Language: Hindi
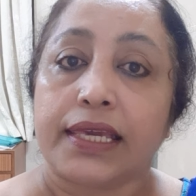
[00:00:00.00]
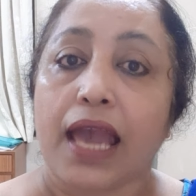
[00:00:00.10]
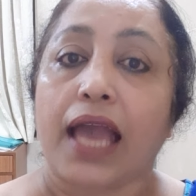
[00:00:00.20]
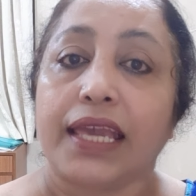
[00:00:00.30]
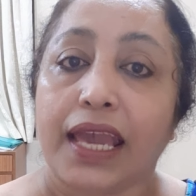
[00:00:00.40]

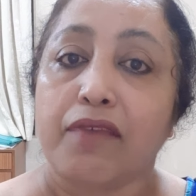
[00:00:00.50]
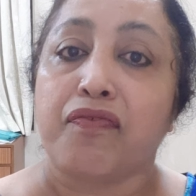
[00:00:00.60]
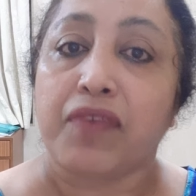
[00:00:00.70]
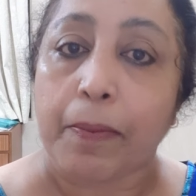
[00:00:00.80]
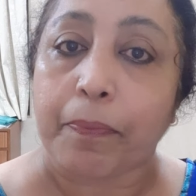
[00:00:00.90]
क्या ये
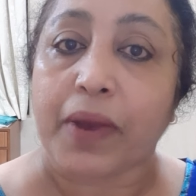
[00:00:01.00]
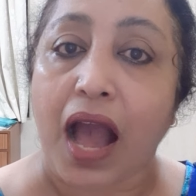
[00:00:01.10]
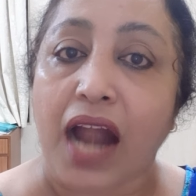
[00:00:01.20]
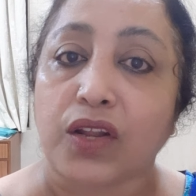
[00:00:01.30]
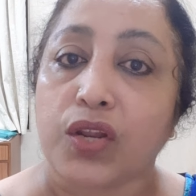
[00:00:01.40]

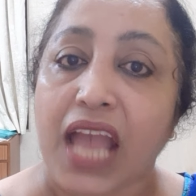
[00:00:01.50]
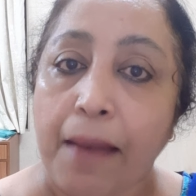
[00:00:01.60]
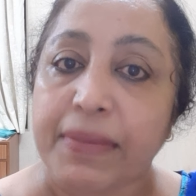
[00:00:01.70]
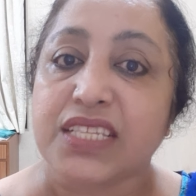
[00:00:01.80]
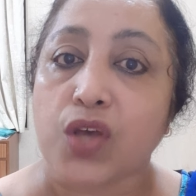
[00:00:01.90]
फ्लिपकार्ट और ये
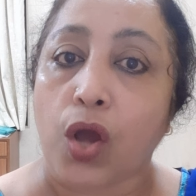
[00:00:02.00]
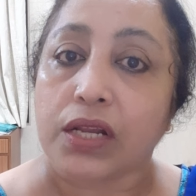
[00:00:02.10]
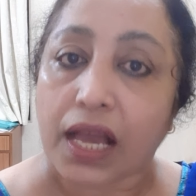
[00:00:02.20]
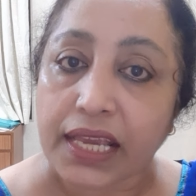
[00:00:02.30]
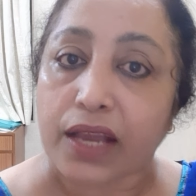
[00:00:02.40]

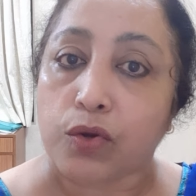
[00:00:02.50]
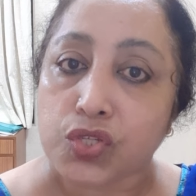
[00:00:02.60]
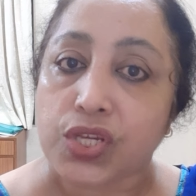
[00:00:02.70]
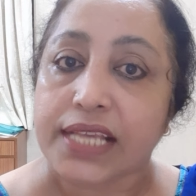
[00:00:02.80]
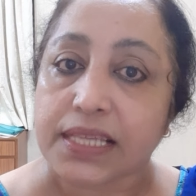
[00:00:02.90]
अमेजोन का ये
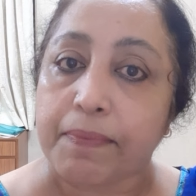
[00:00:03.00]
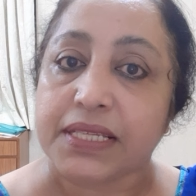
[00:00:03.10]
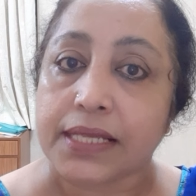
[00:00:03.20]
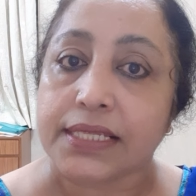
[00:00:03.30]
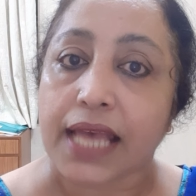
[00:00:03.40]
कुछ ऐसे
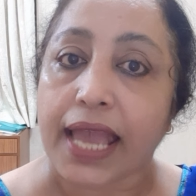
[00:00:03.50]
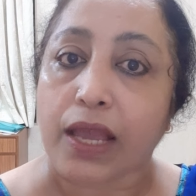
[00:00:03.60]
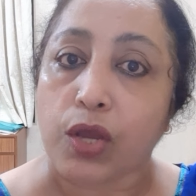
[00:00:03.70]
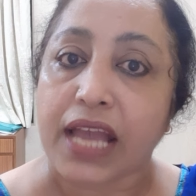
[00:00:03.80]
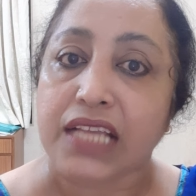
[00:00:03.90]
बिजनेस है
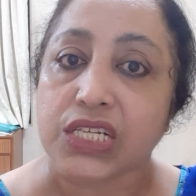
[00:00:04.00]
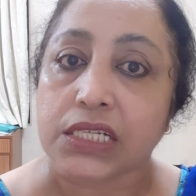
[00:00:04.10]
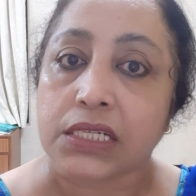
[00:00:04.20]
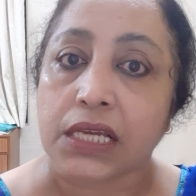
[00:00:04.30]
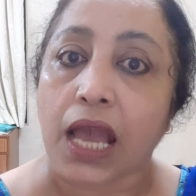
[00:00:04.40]
कोई
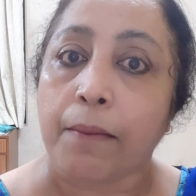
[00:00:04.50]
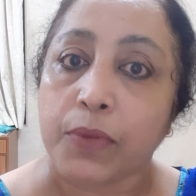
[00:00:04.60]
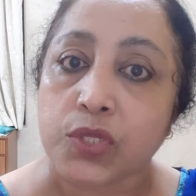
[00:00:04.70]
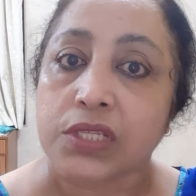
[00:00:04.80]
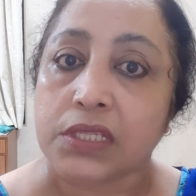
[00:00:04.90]
गैजेट कि
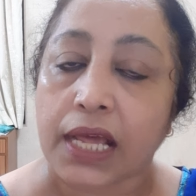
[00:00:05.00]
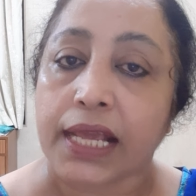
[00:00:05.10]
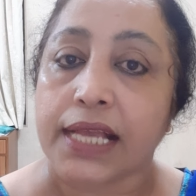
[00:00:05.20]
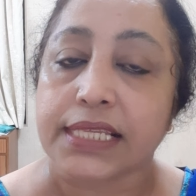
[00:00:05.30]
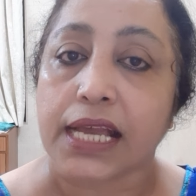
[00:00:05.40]
हम उस
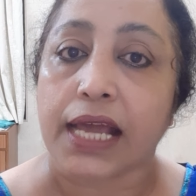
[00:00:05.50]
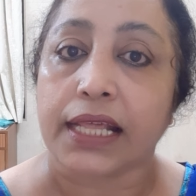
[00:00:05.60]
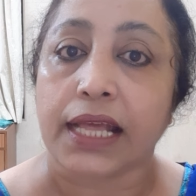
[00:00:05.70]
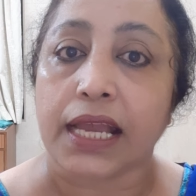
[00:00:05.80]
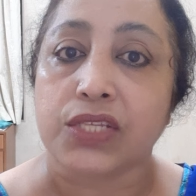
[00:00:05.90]
तरीके से
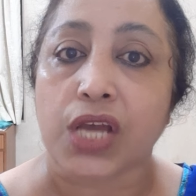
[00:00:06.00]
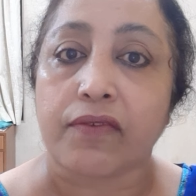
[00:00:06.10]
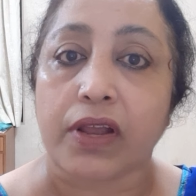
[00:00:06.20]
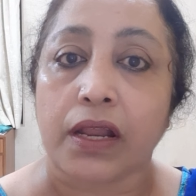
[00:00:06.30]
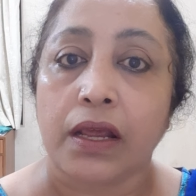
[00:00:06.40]
खरीदेंगे
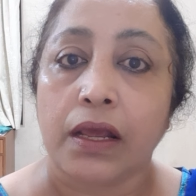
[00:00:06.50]
जानवर